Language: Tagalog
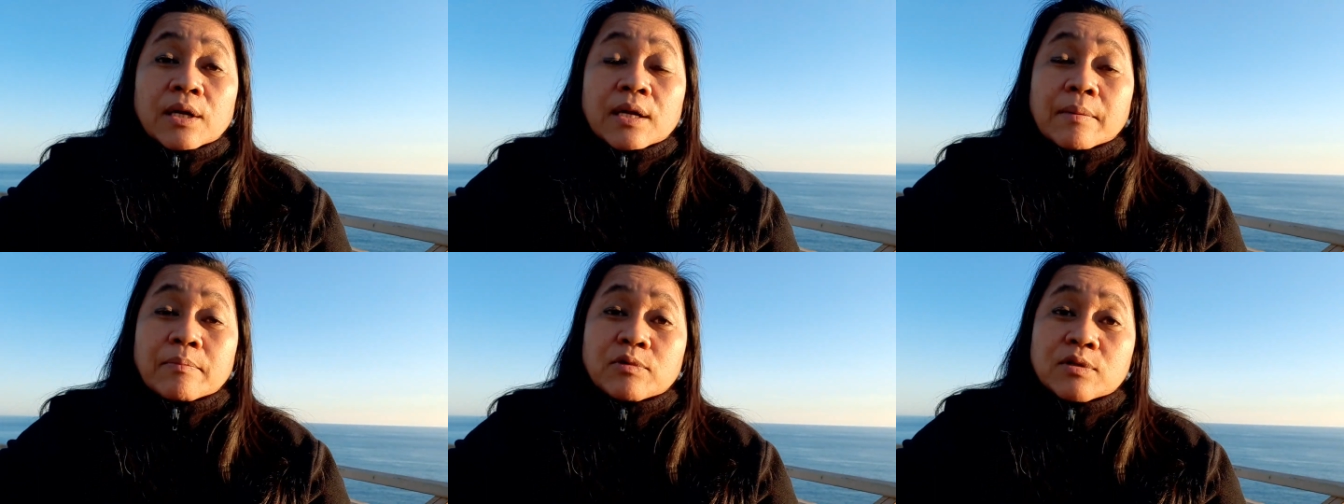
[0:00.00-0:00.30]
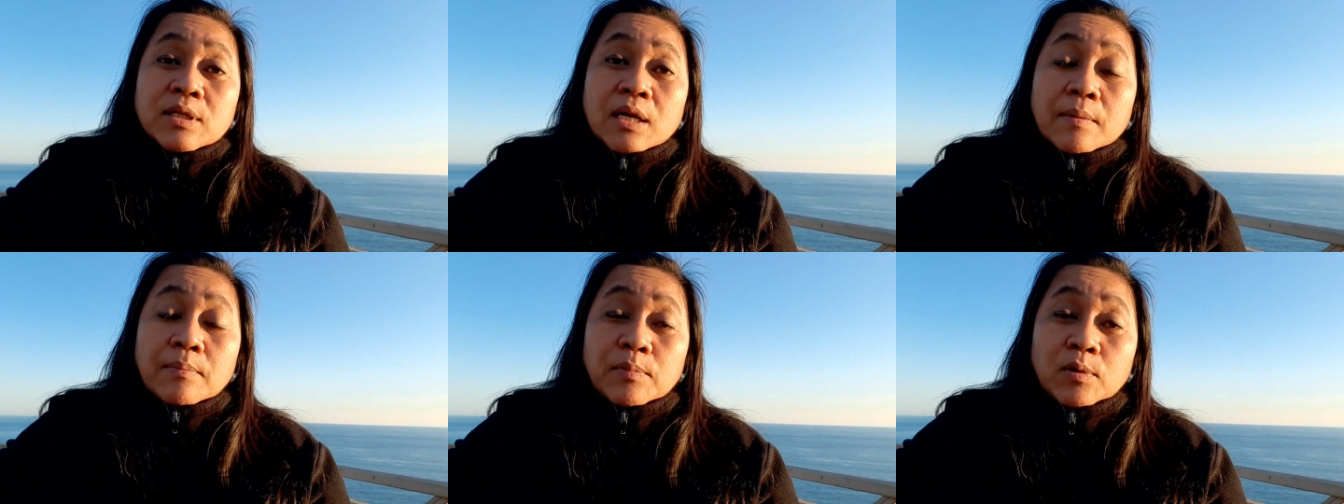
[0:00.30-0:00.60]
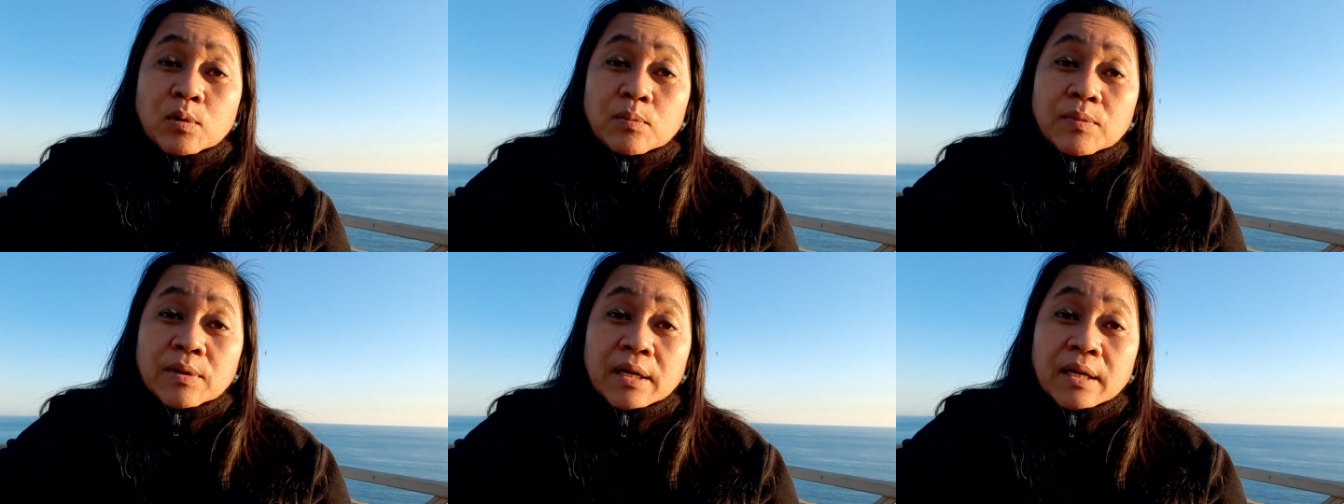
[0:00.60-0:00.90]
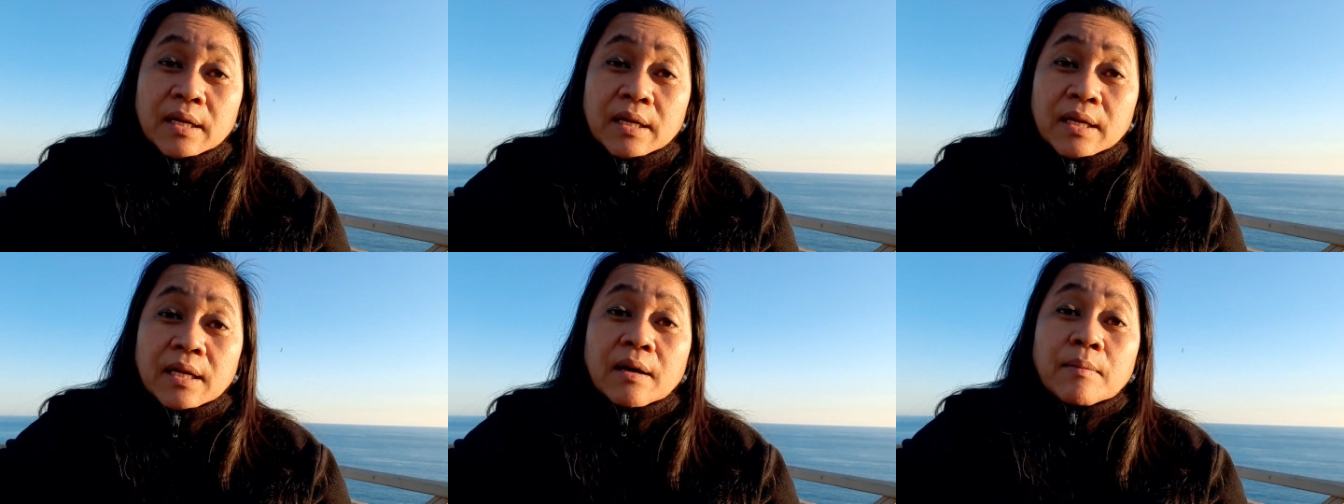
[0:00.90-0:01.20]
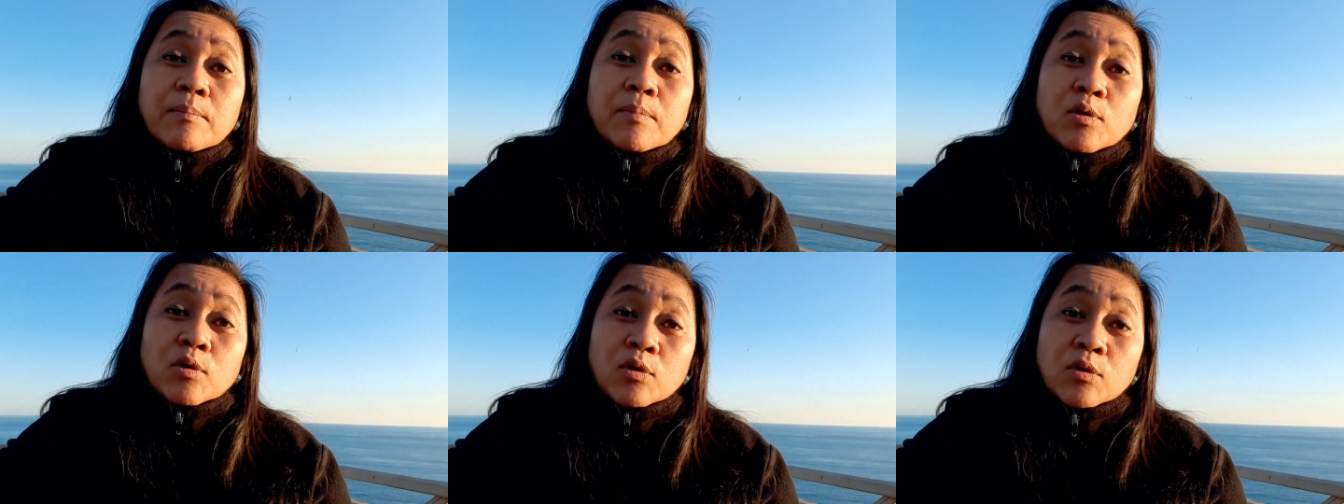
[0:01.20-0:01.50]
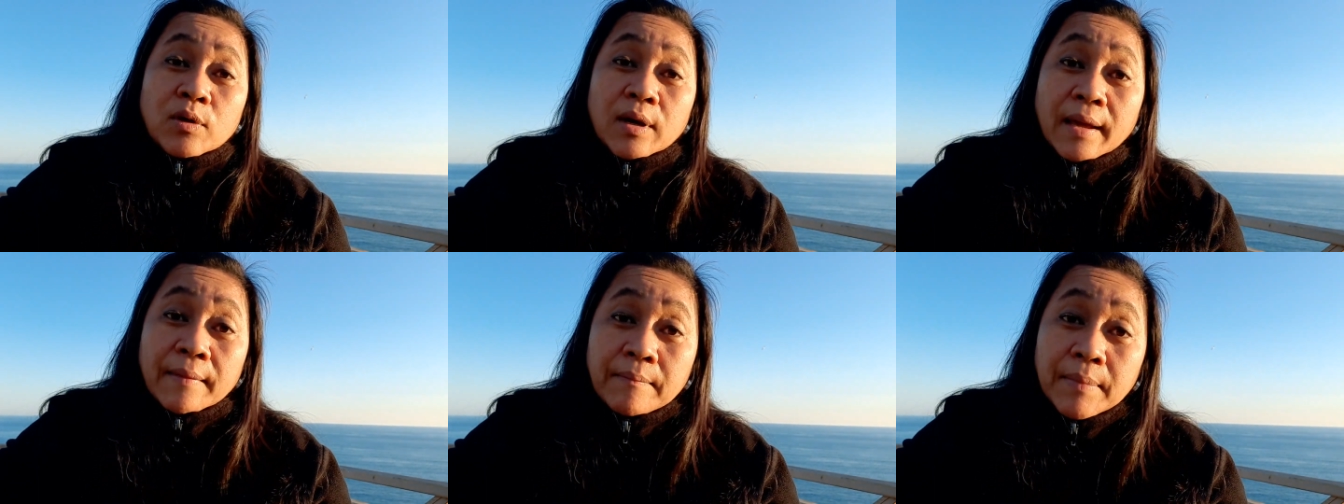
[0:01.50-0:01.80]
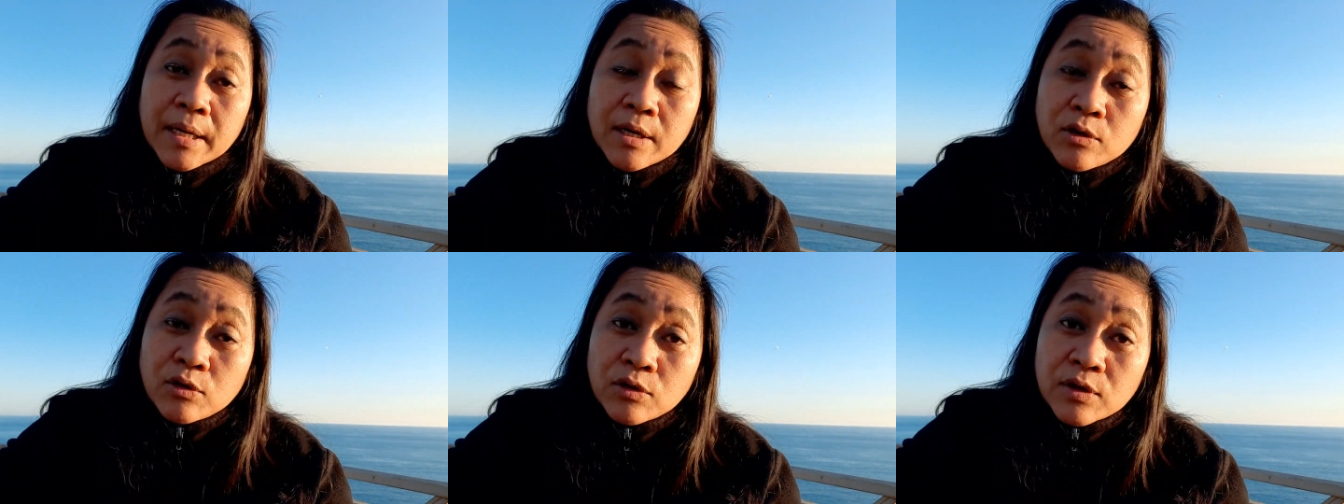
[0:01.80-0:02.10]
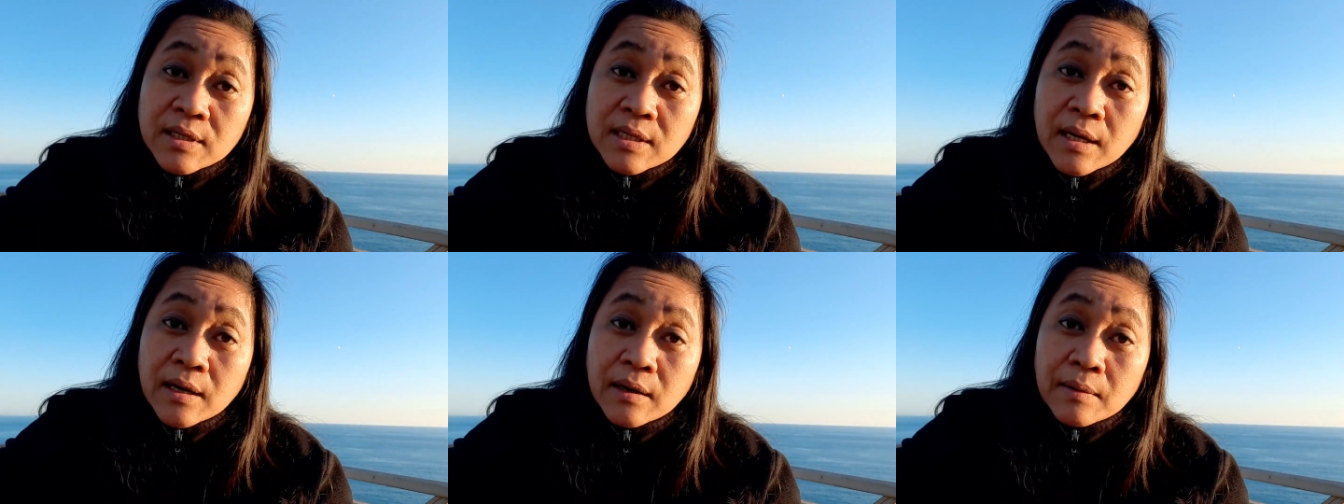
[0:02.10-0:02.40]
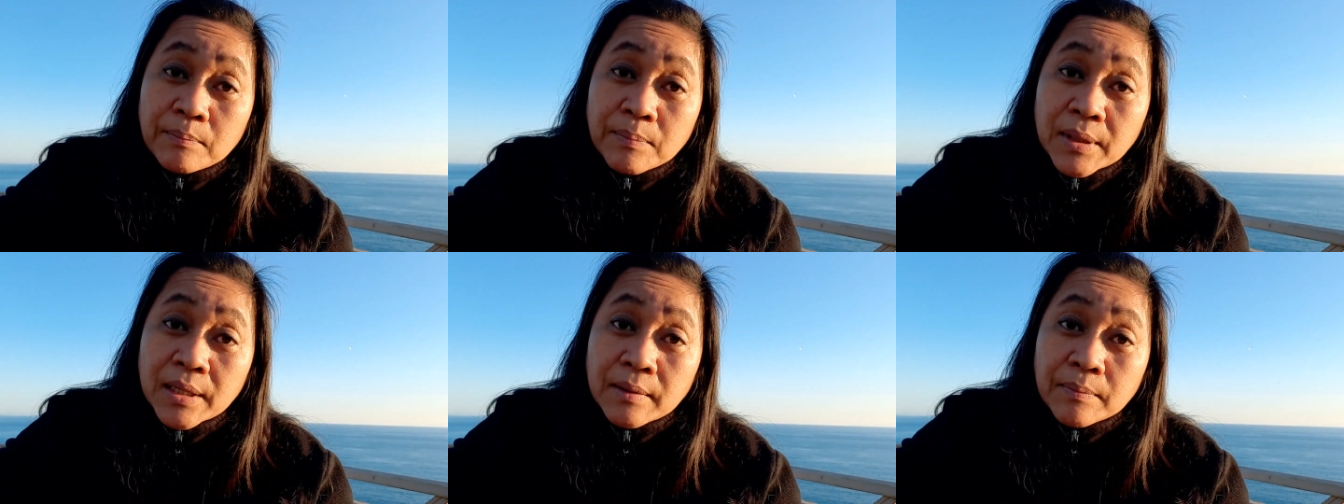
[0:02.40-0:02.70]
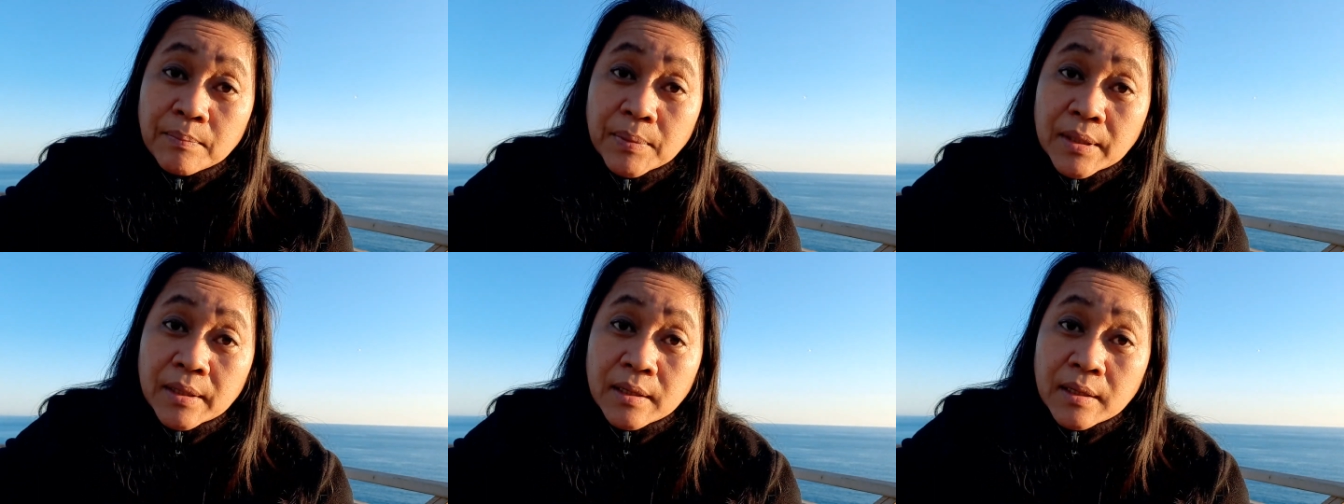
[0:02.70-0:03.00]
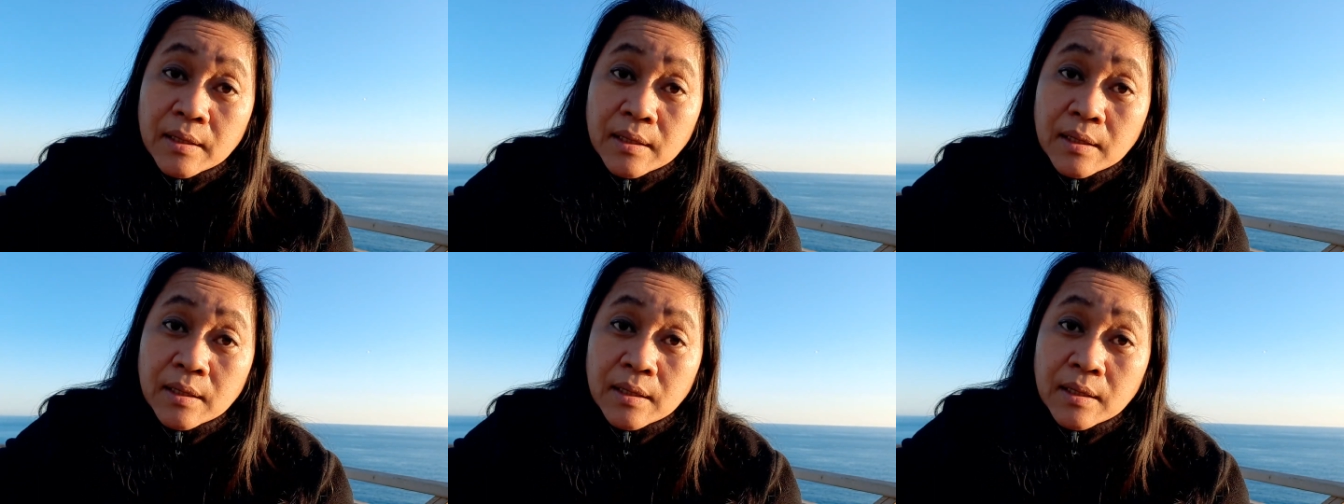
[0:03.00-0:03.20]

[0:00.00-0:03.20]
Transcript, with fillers: tapos na-upload na yan ng Polo Lebanon ng Philippine